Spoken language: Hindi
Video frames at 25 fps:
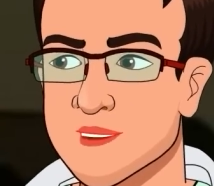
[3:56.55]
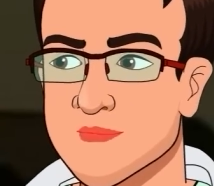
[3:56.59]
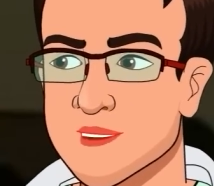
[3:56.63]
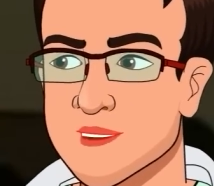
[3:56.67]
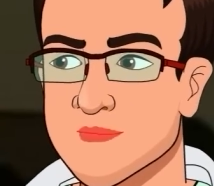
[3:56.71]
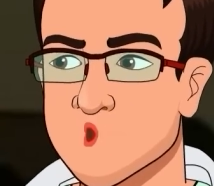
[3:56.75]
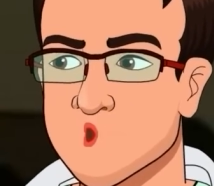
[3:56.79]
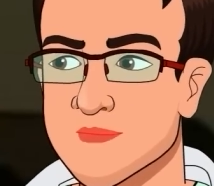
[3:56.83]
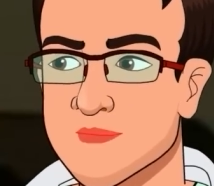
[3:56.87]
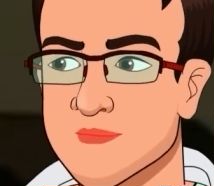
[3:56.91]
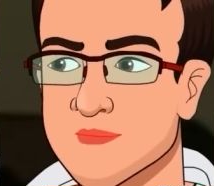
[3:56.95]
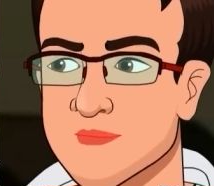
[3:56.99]

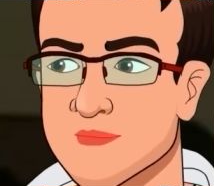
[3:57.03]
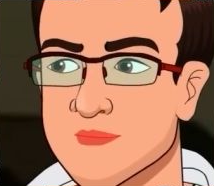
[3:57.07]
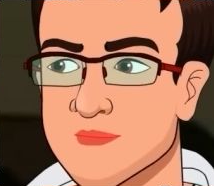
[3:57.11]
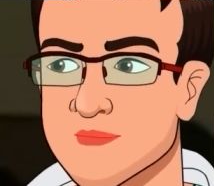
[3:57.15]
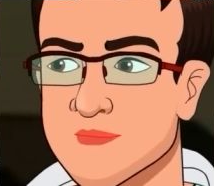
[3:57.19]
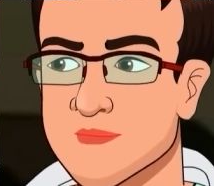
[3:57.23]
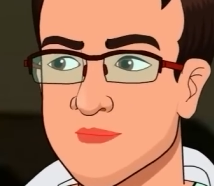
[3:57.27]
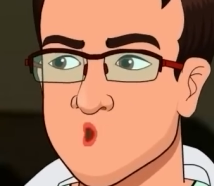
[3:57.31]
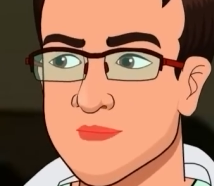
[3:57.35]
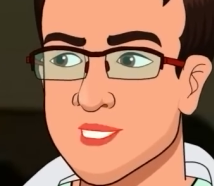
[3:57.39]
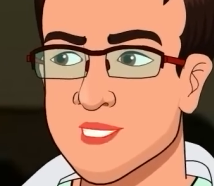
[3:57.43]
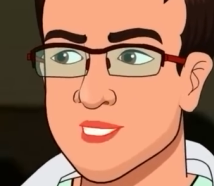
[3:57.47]
मैं इसको
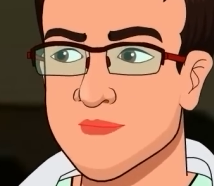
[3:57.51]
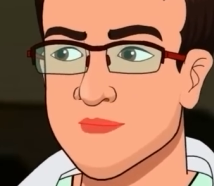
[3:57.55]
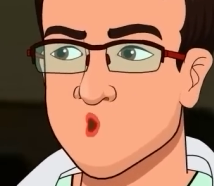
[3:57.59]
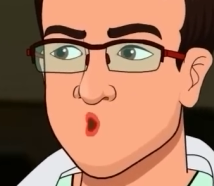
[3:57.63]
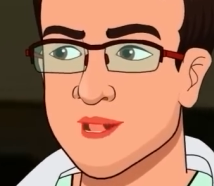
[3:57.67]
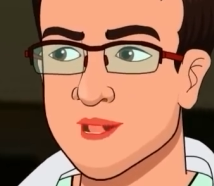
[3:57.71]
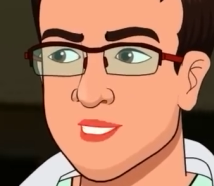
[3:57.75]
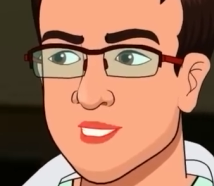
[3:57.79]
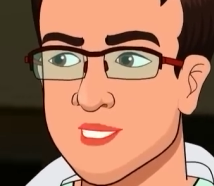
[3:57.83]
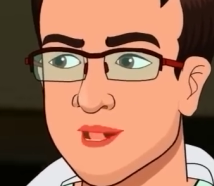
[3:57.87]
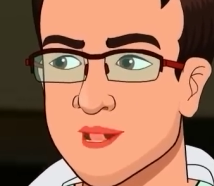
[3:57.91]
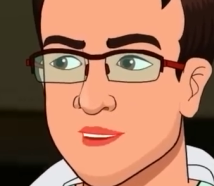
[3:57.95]

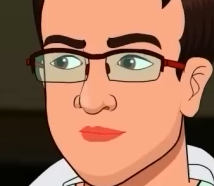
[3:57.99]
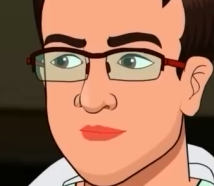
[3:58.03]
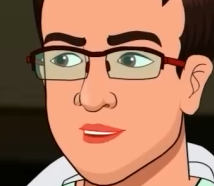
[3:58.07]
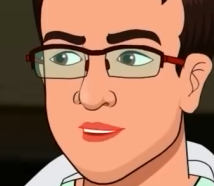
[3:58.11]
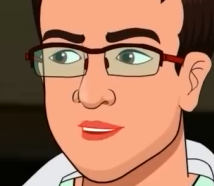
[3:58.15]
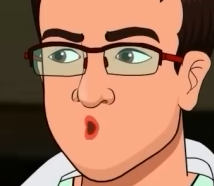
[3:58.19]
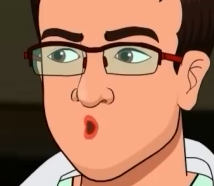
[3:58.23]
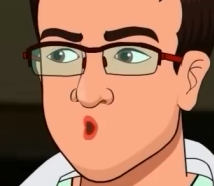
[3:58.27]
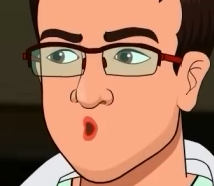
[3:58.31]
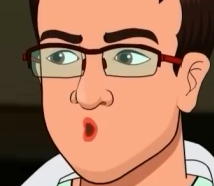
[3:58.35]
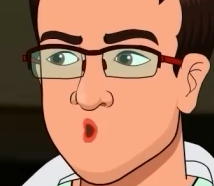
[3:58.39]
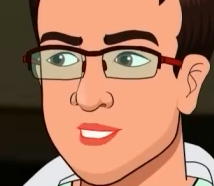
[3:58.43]

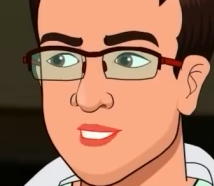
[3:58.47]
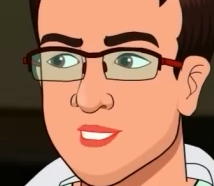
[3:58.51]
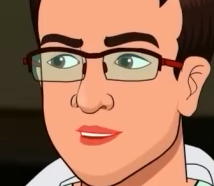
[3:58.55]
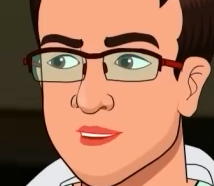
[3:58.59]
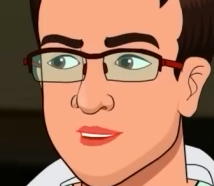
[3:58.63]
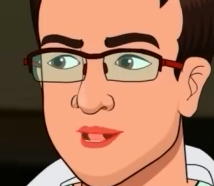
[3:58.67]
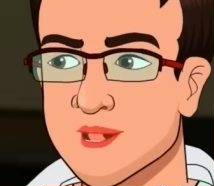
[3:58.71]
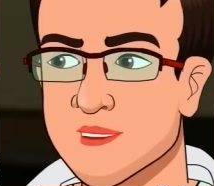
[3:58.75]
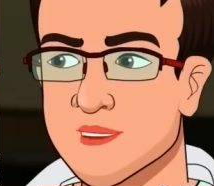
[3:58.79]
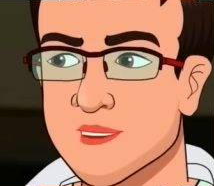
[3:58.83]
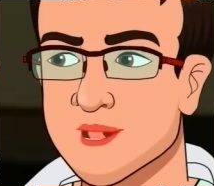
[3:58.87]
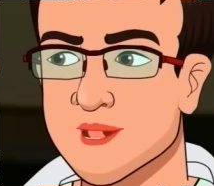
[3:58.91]
इंजेक्शन दे देता
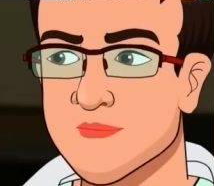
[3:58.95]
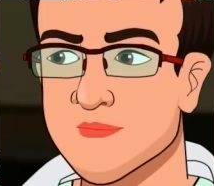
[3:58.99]
हूँ